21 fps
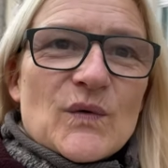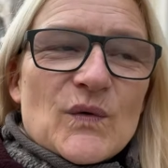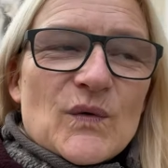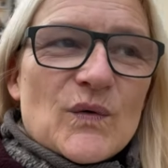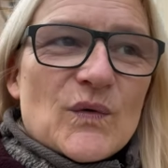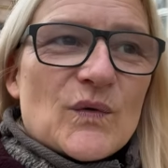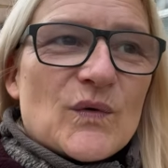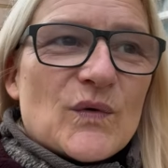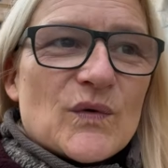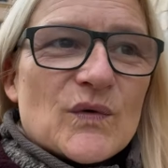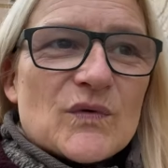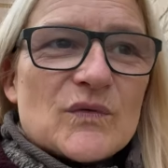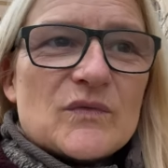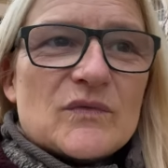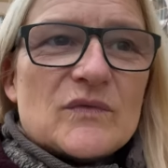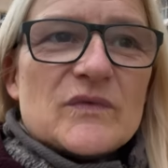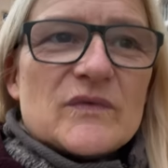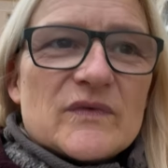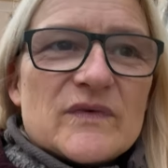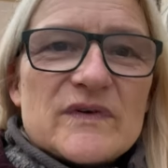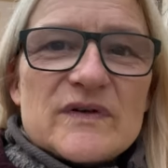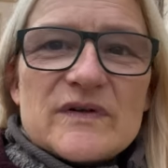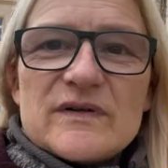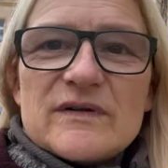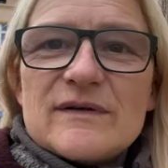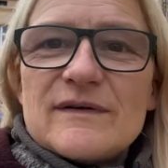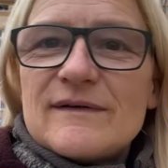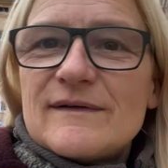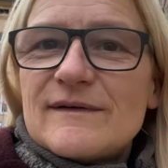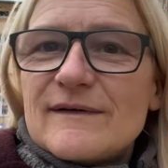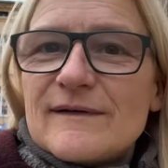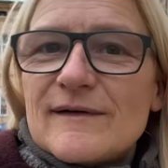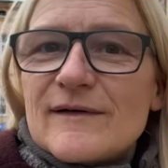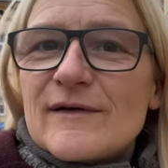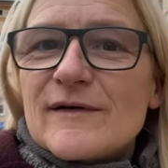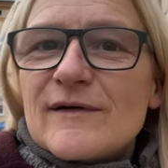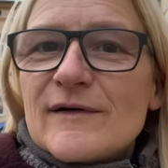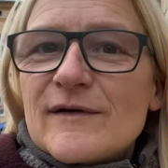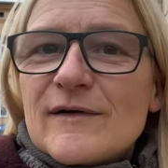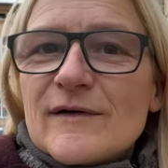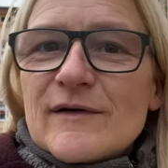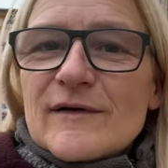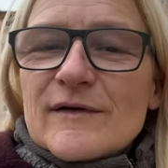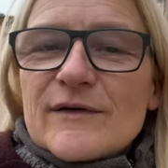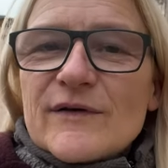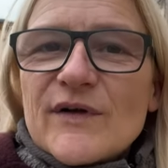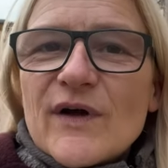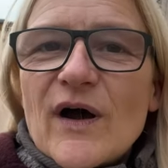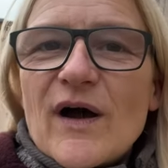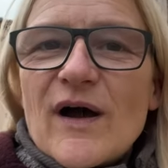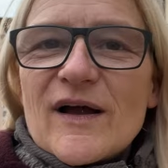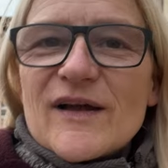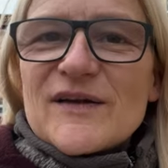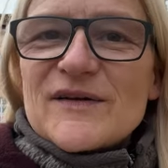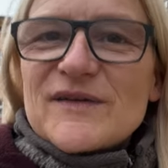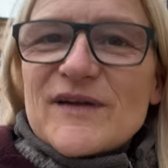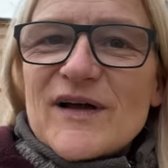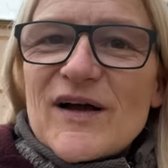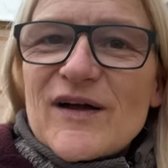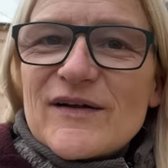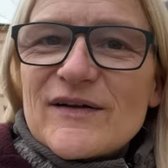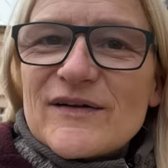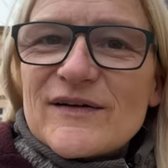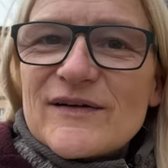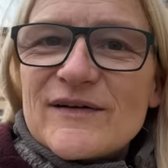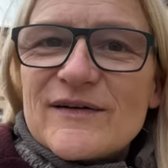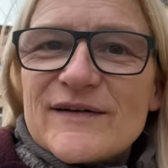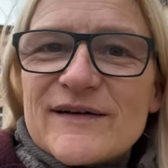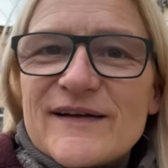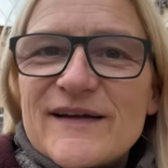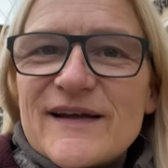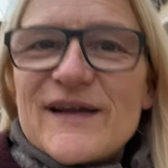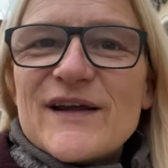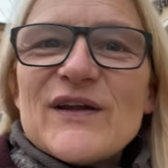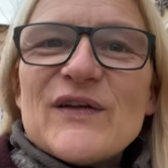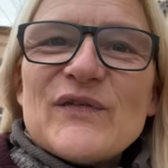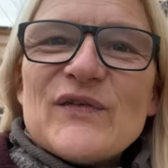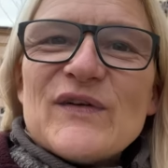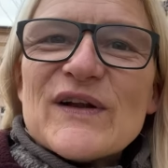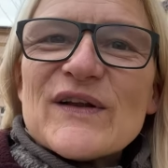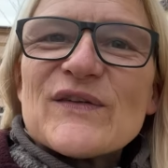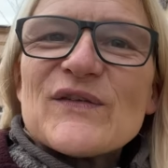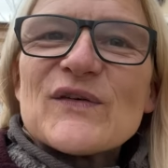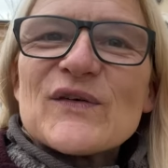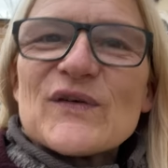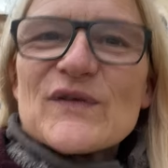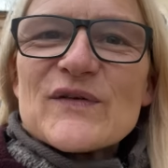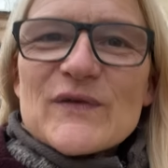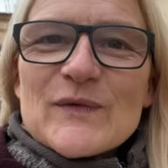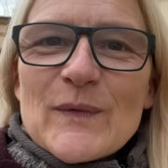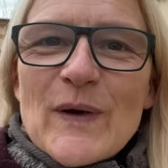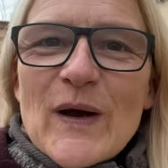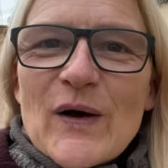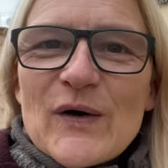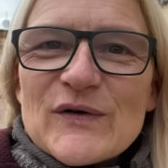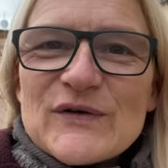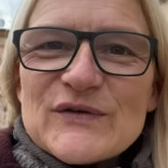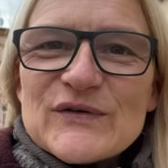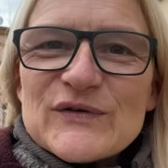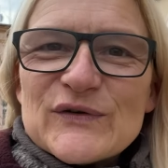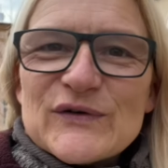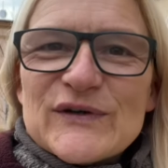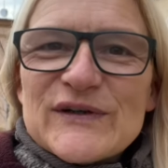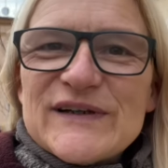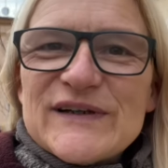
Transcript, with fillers: Und ja, dann gehe ich wieder zurück zum Auto.